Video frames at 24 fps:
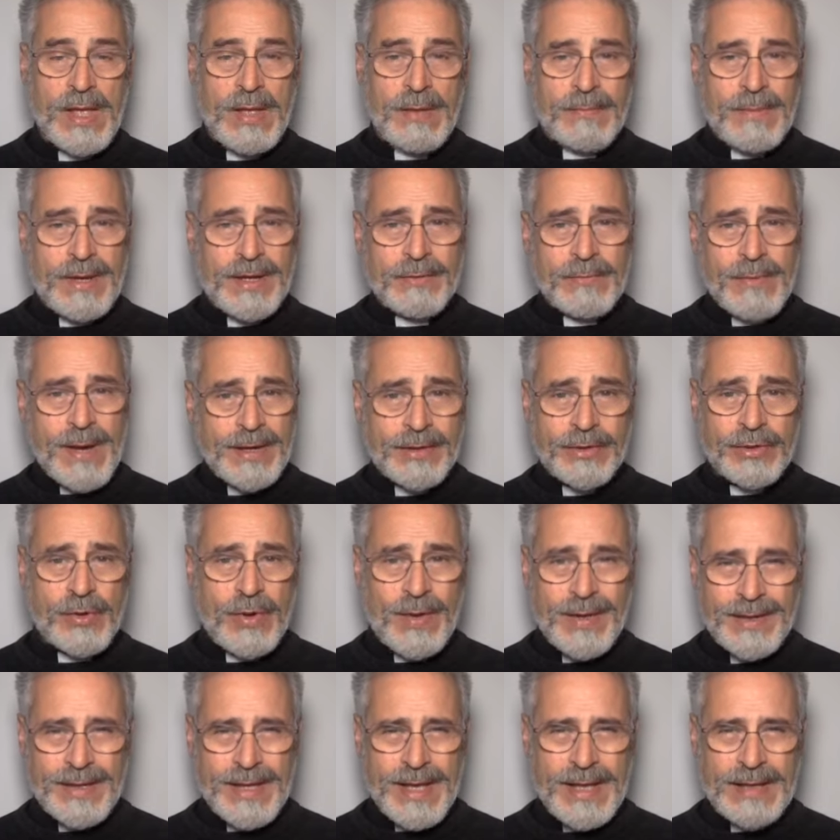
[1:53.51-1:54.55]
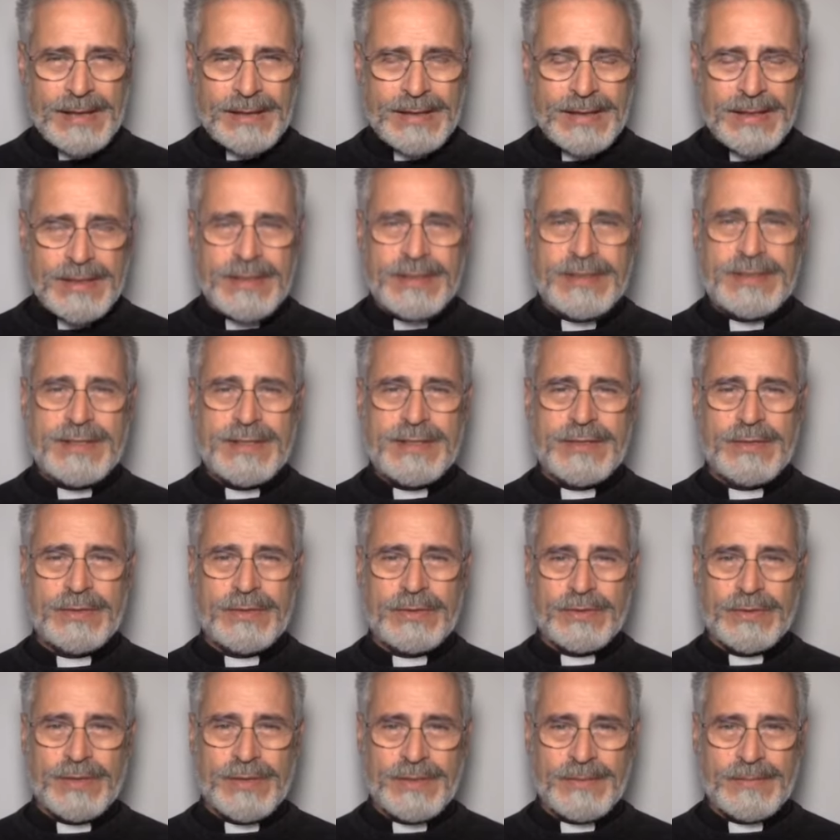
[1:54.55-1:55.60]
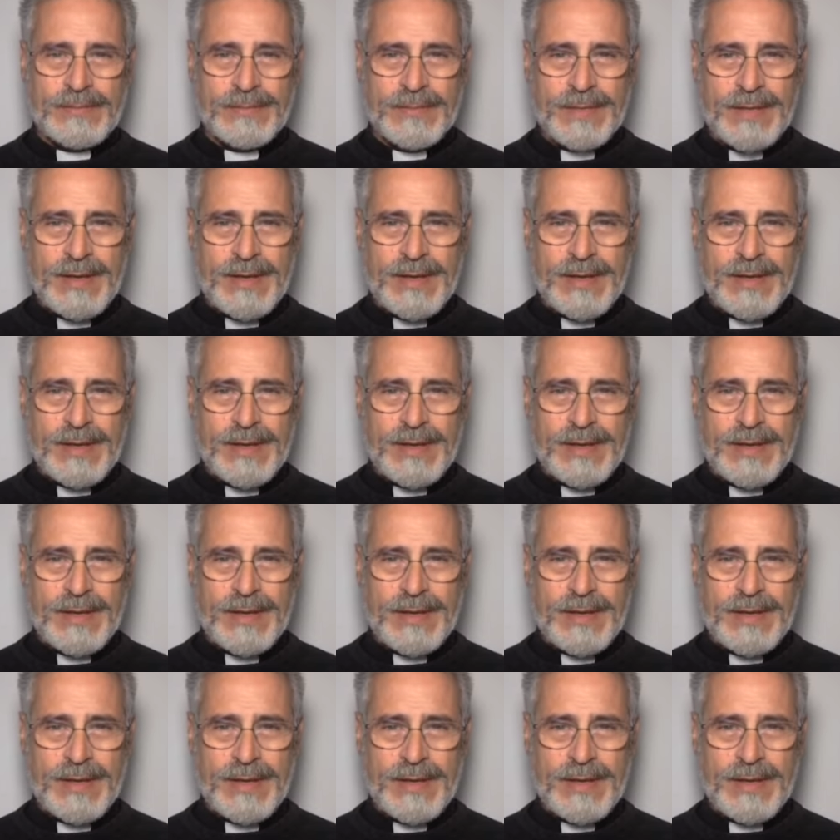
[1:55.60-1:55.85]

ma riguardano anche altre nazioni,